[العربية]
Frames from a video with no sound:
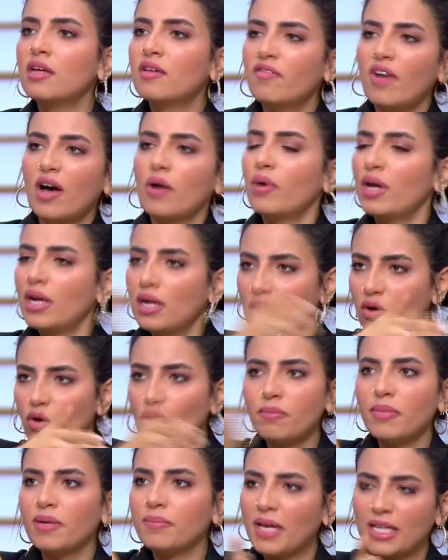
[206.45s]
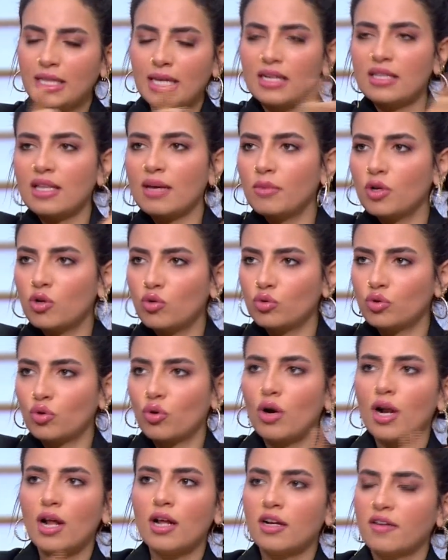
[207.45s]
فاولا الام محتاجه تعمل
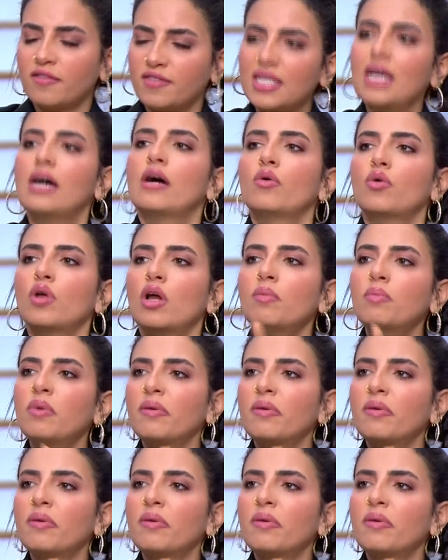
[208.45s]
كنترول على نفسها او الاب